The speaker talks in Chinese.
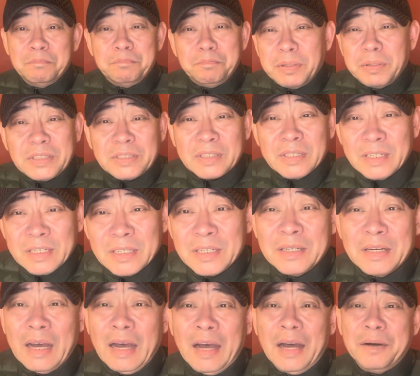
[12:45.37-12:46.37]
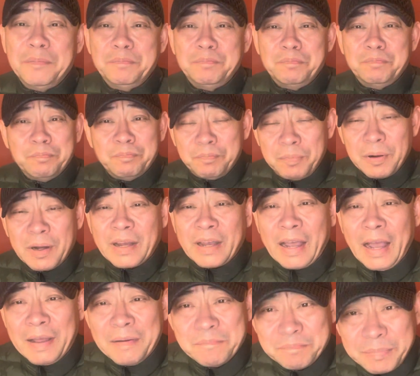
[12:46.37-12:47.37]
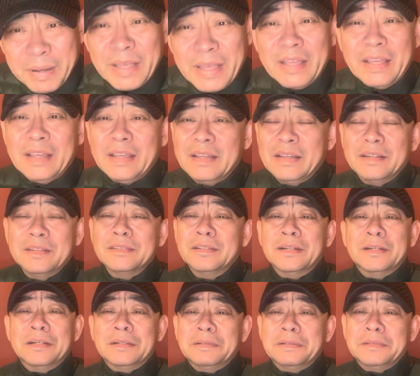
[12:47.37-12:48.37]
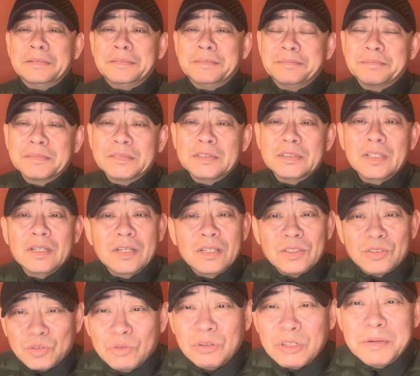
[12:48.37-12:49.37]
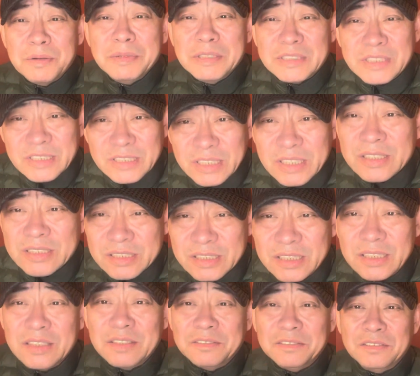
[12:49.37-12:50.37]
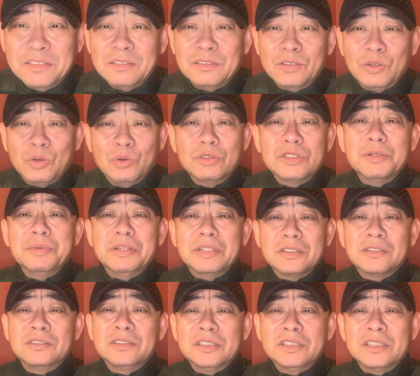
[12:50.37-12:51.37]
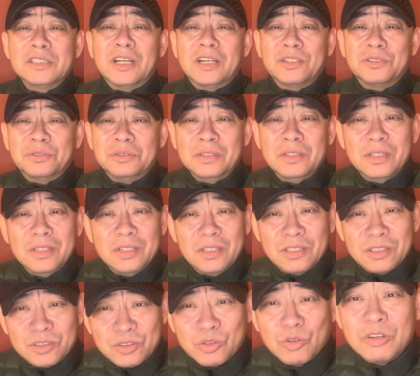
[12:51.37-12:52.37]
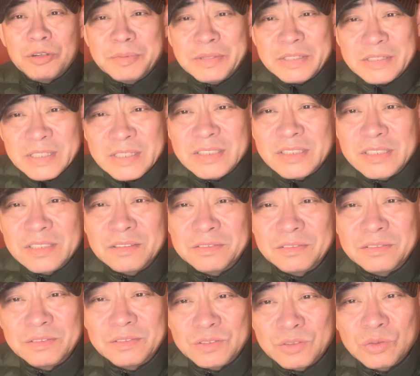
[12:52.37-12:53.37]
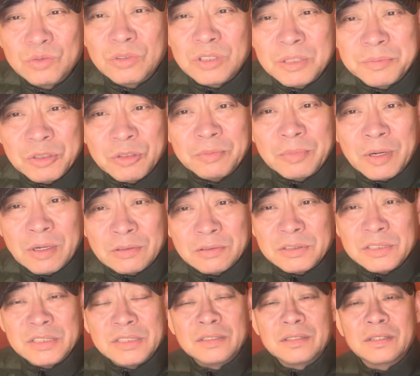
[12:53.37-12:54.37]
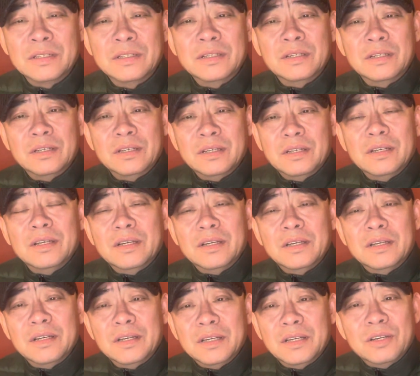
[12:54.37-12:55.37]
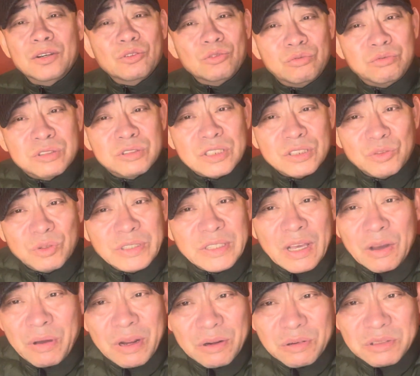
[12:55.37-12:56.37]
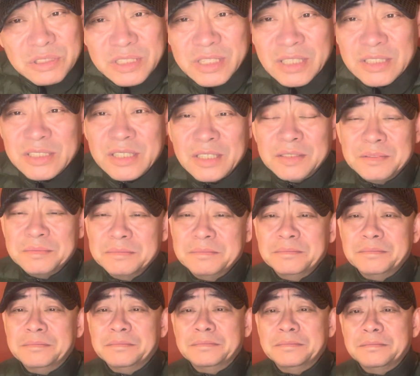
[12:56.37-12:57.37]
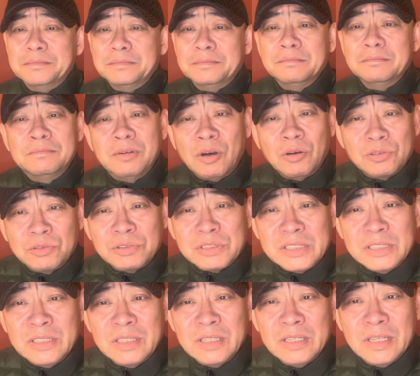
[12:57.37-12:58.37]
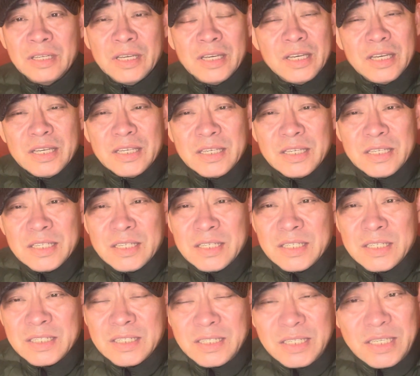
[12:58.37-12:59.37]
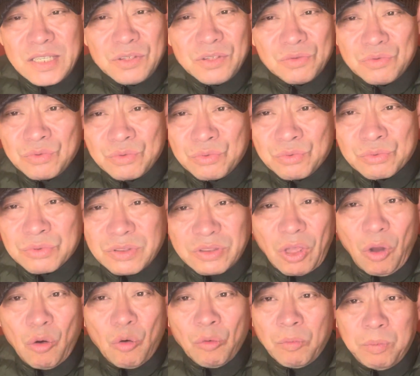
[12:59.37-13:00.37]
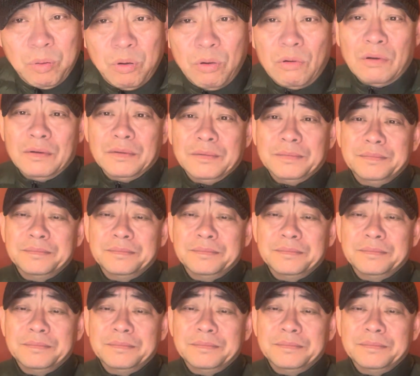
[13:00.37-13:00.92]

不得啊！不敢配啊！中国人民真是很幸福。胡志明经常说：“中国人民真幸福。”中国人民有毛主席。五十多年，快六十年前，嗯，毛主席一语道破：